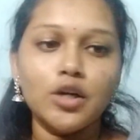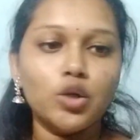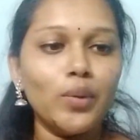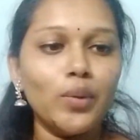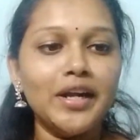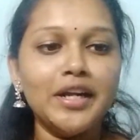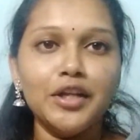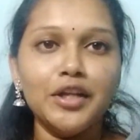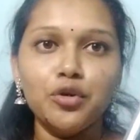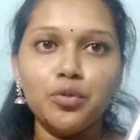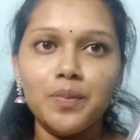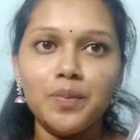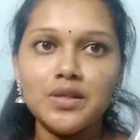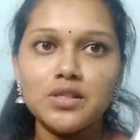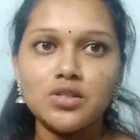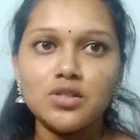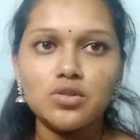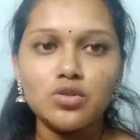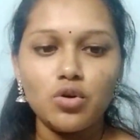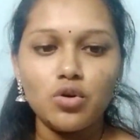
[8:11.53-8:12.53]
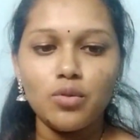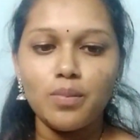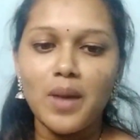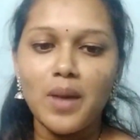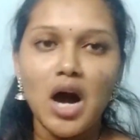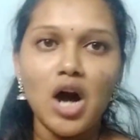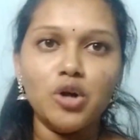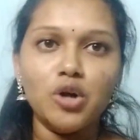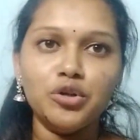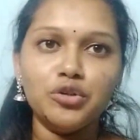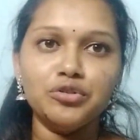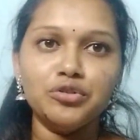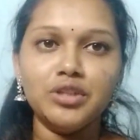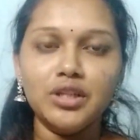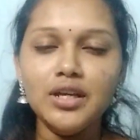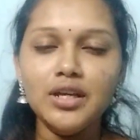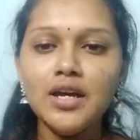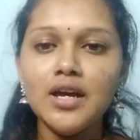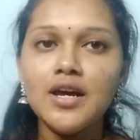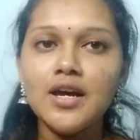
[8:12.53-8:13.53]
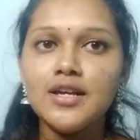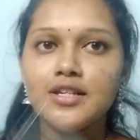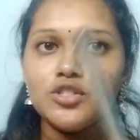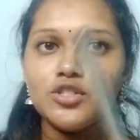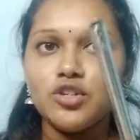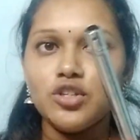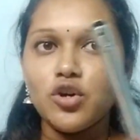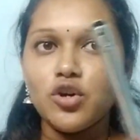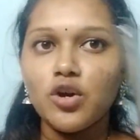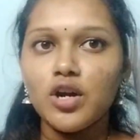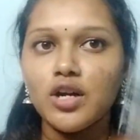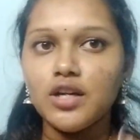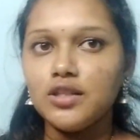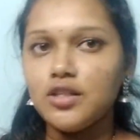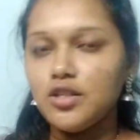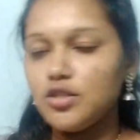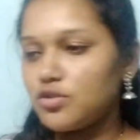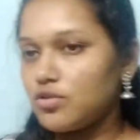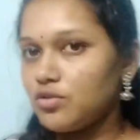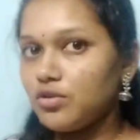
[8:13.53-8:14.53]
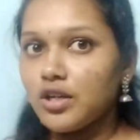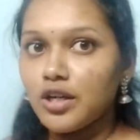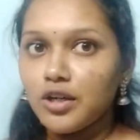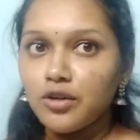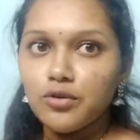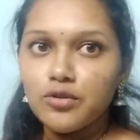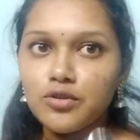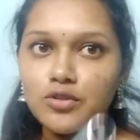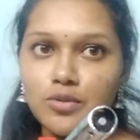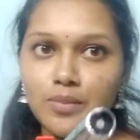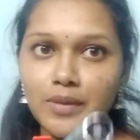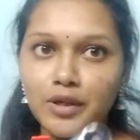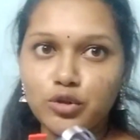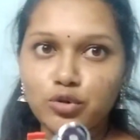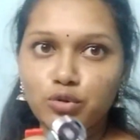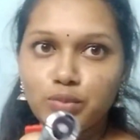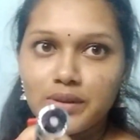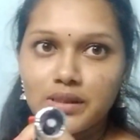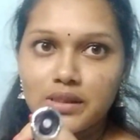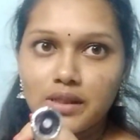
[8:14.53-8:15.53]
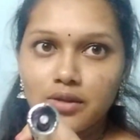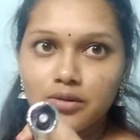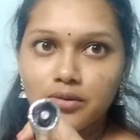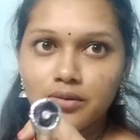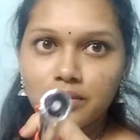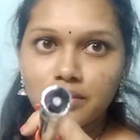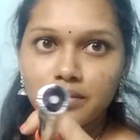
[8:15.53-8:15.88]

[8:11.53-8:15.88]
ట్వంటీ రూపీస్ సో బాగుంటుంది సో ఇది ఒకటి తీసుకున్నాను సో మీకు చూపిస్తాను